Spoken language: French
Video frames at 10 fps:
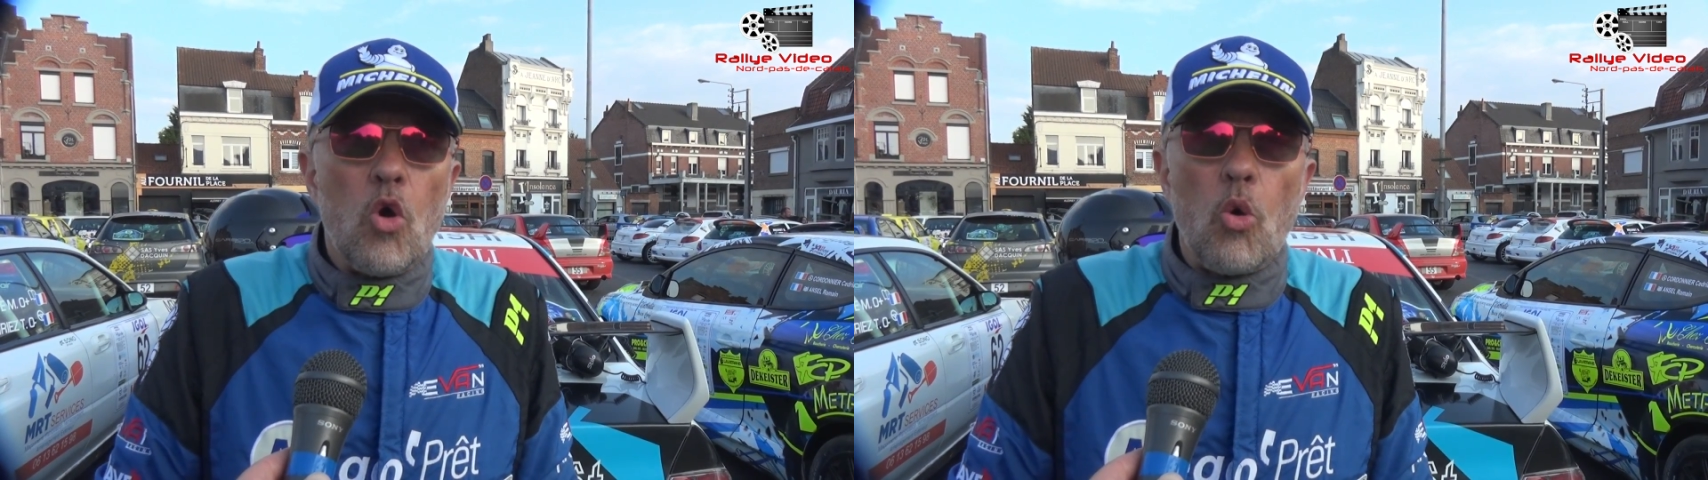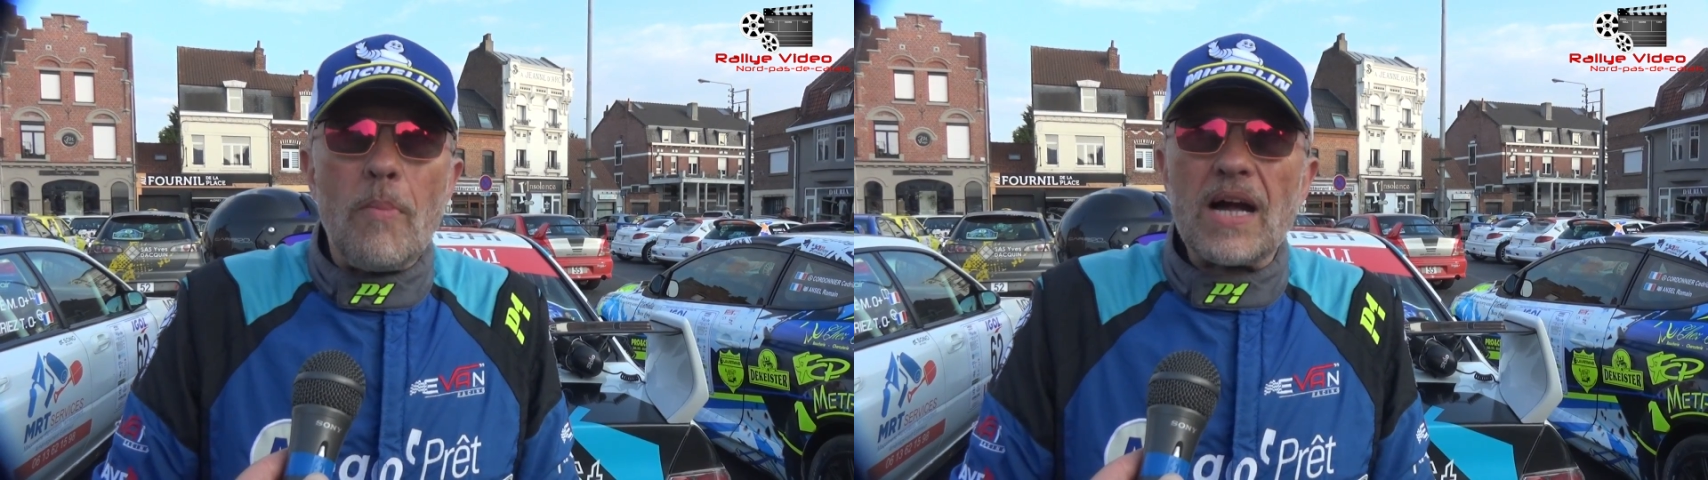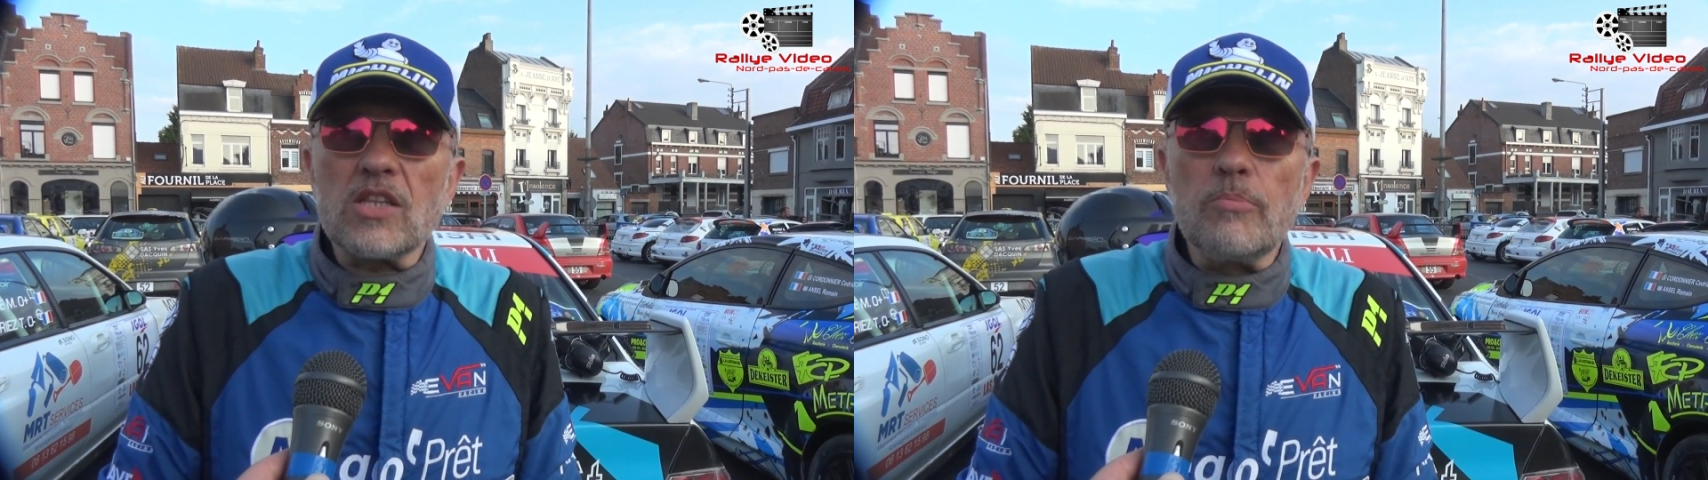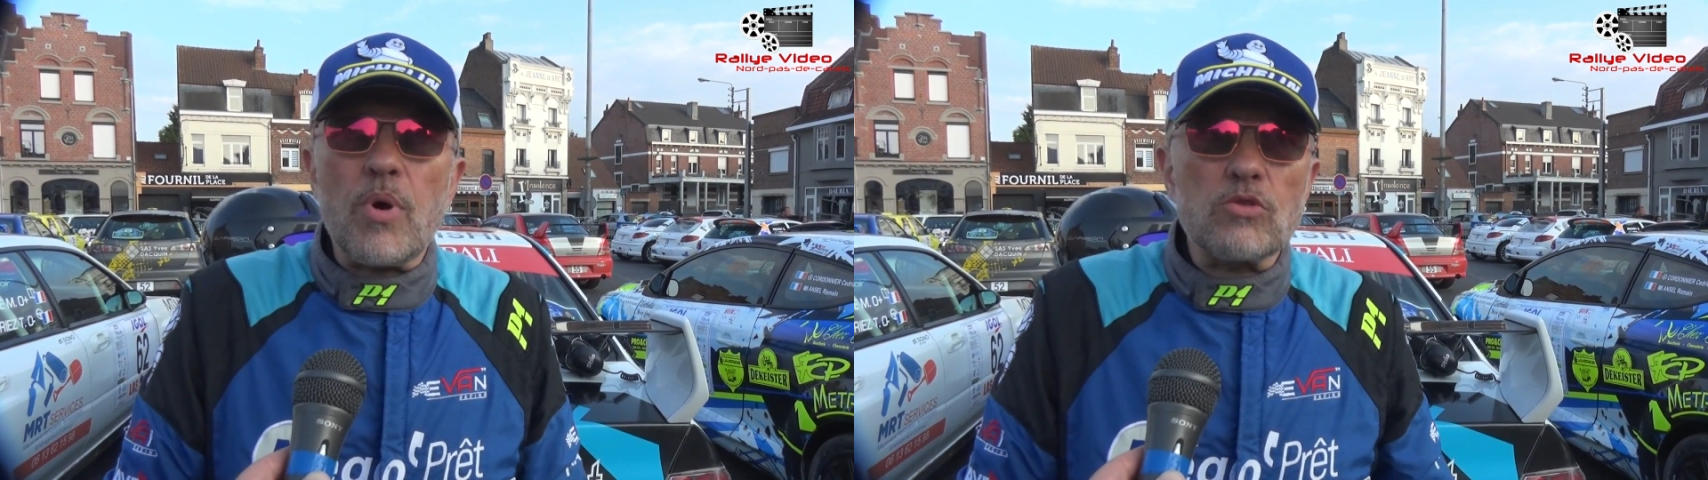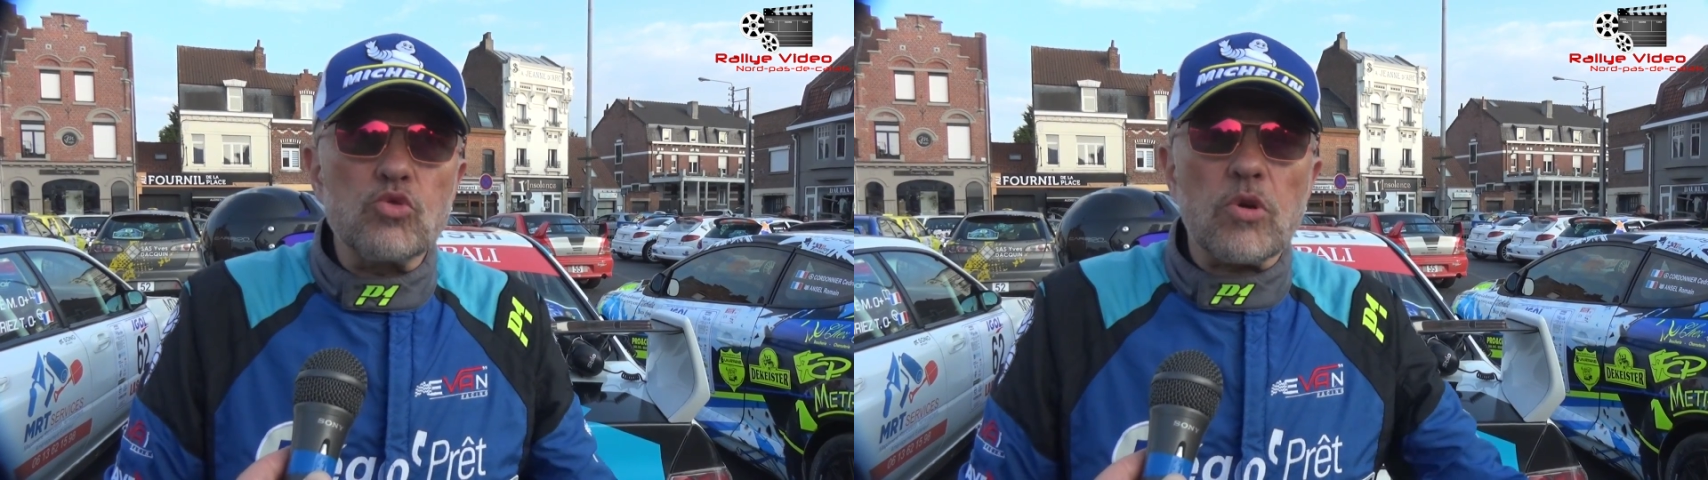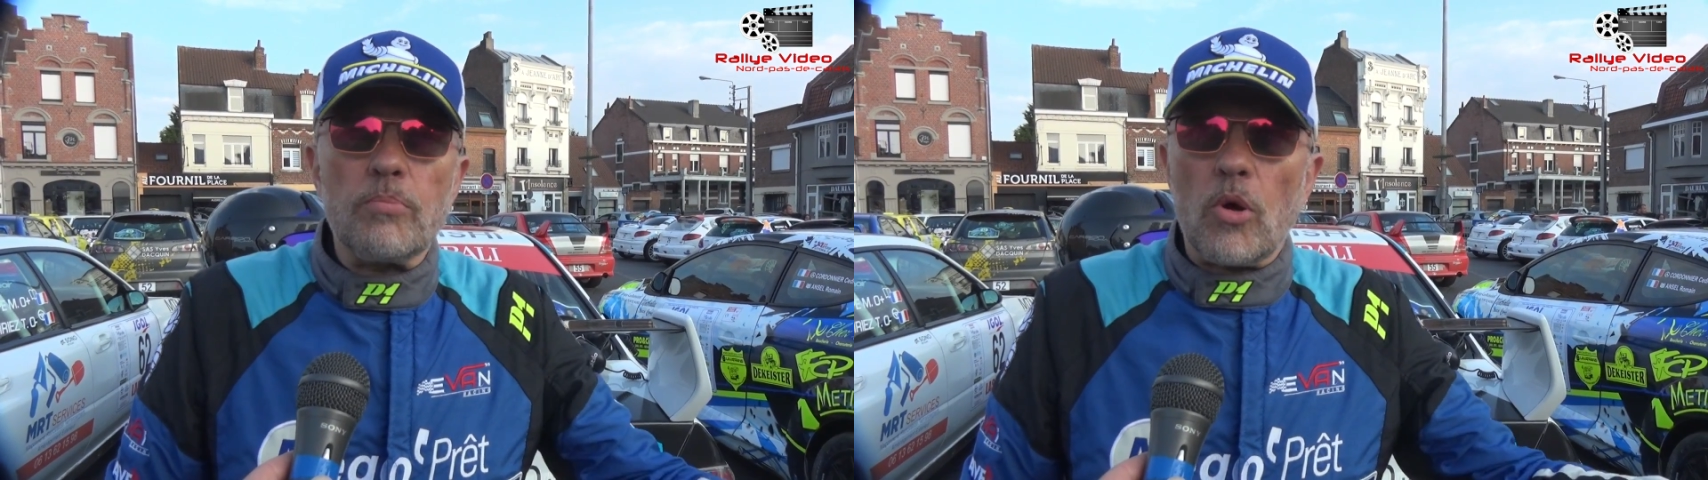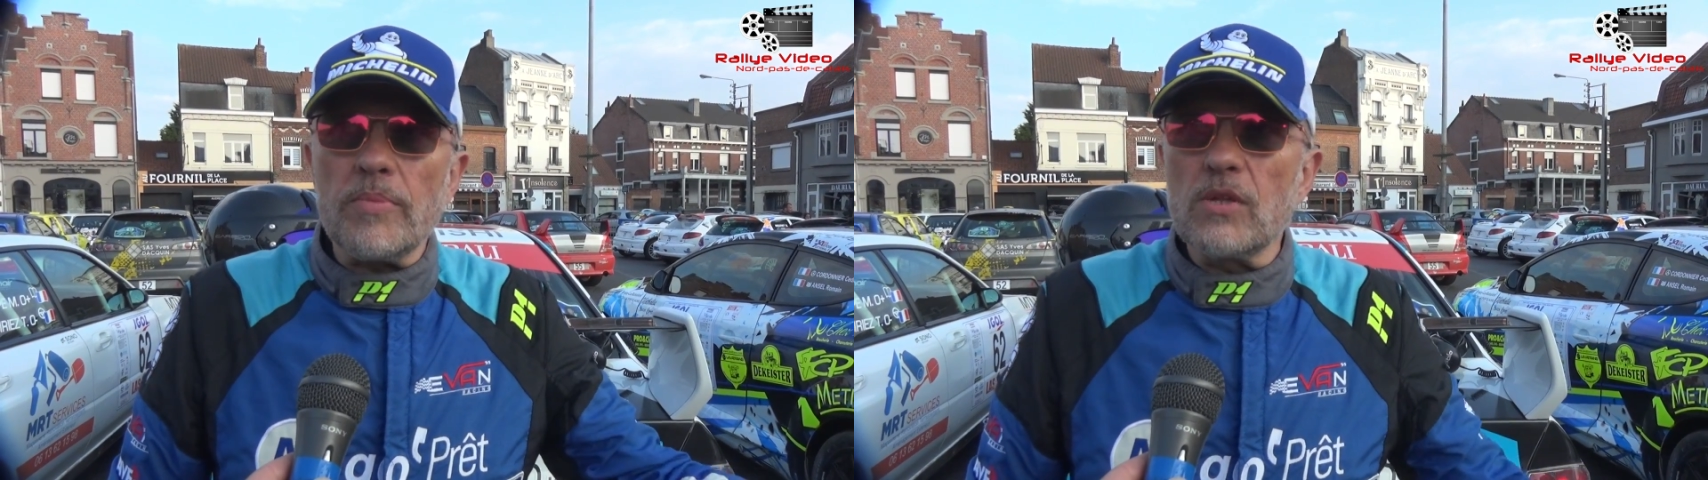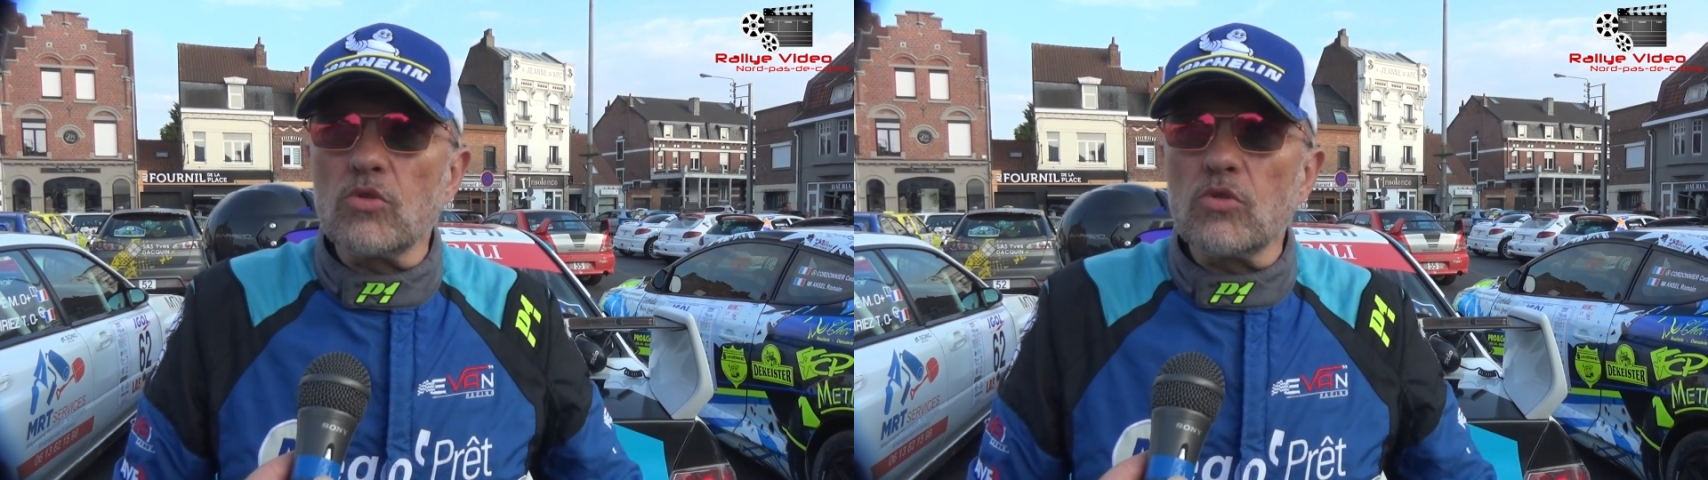on, marque des points, que tu sois premier,